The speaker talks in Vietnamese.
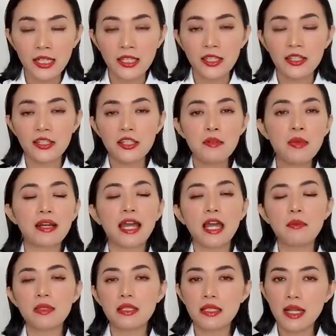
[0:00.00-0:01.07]
nhưng mà cái
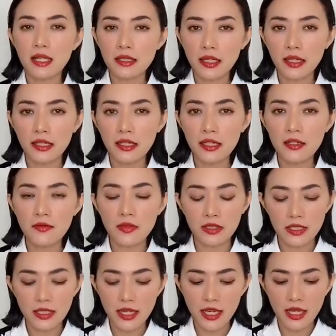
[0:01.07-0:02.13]
mà Tina thấy và
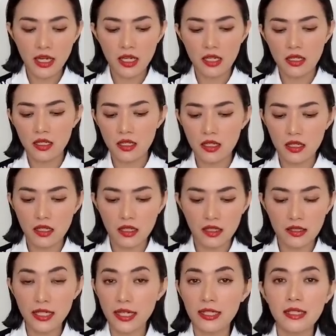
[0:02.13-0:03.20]
Tina à,
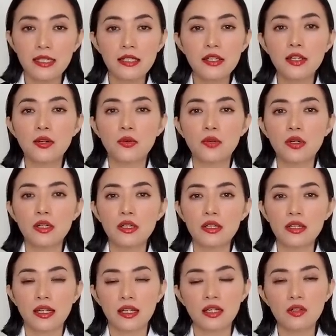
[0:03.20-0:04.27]
để ý nhiều
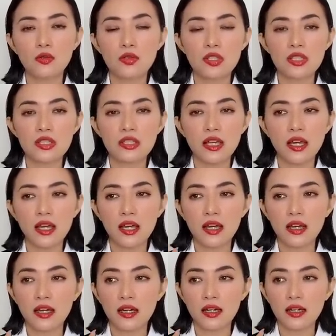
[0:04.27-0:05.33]
là cái
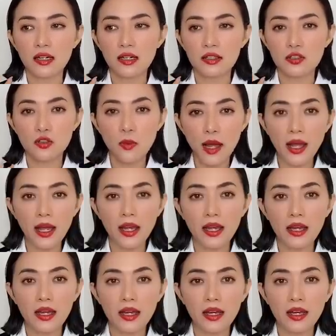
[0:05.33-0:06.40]
Lunsa số 3
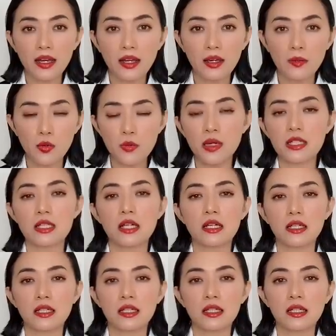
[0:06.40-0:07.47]
cuối mặt
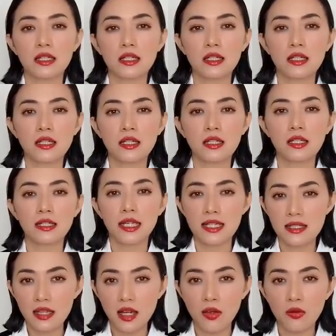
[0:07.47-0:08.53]
trời tại
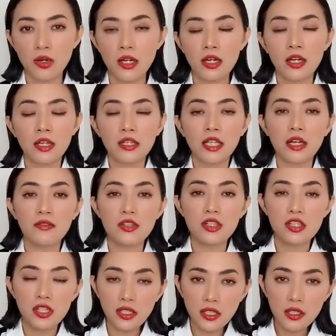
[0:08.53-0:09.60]
sao tại vì
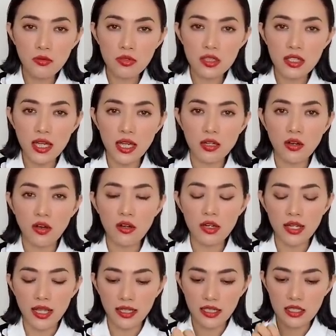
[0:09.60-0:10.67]
chính cái Lunsa đó
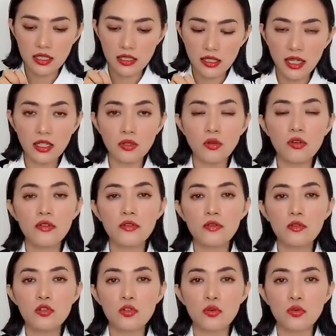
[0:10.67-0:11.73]
là cái sự kết nối với vũ
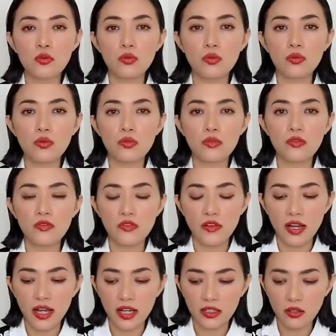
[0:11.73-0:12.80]
trụ
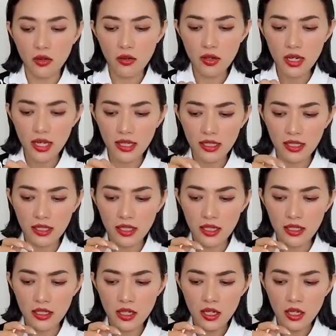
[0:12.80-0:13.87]
và nó là
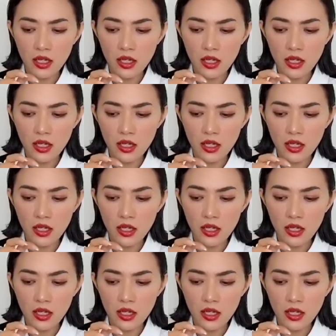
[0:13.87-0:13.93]
cái